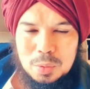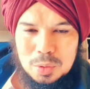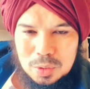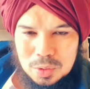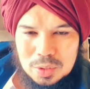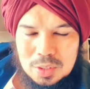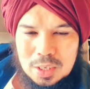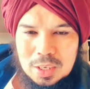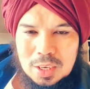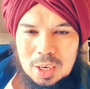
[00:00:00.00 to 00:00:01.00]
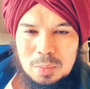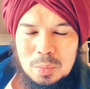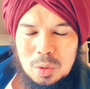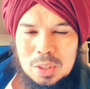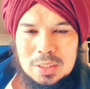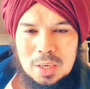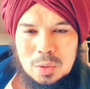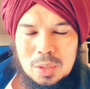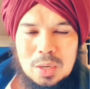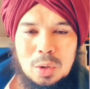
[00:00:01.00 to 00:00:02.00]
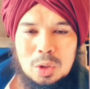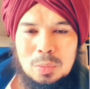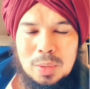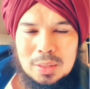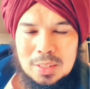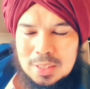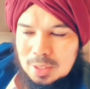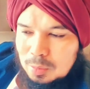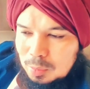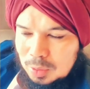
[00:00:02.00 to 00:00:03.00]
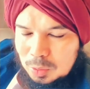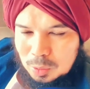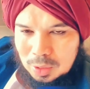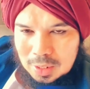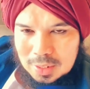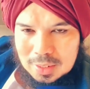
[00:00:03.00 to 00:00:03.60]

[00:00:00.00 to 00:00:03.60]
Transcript: gitu. Sambung Firdaus. Lebih lanjut, Firdaus mengaku baru